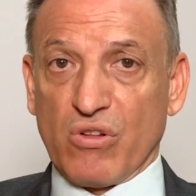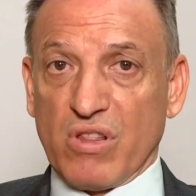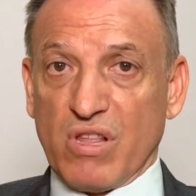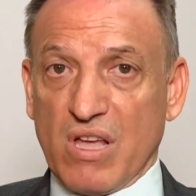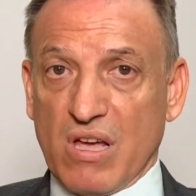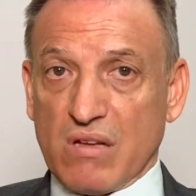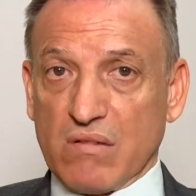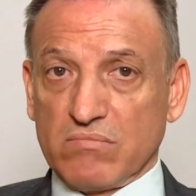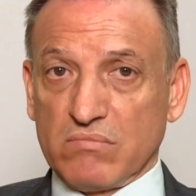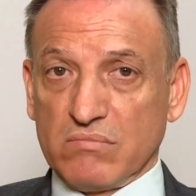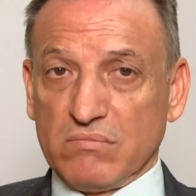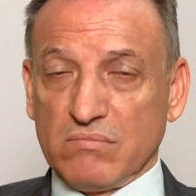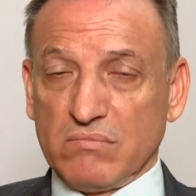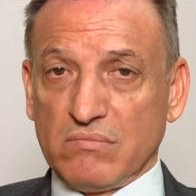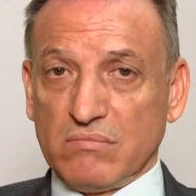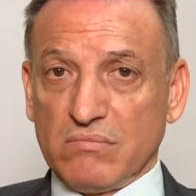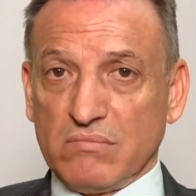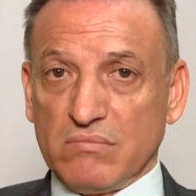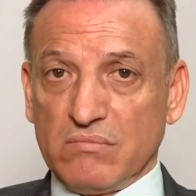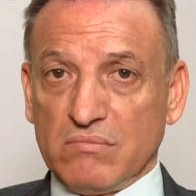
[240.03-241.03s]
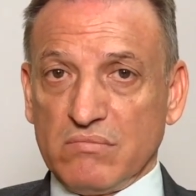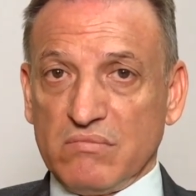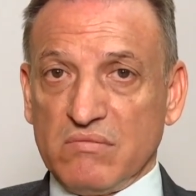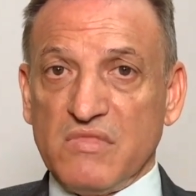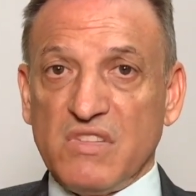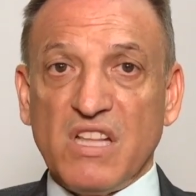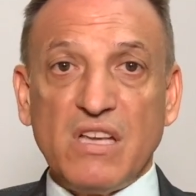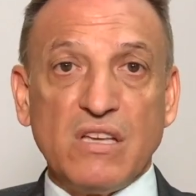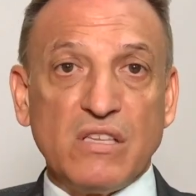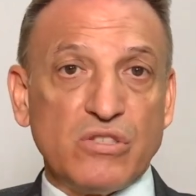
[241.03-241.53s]
rodea.
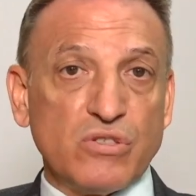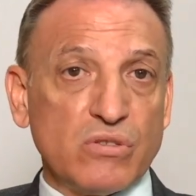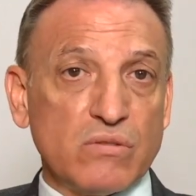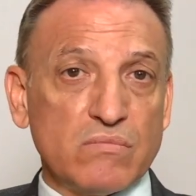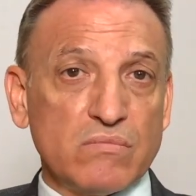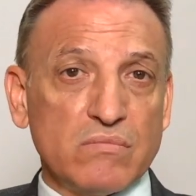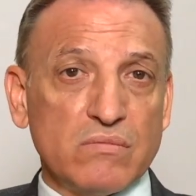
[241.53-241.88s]
De hecho,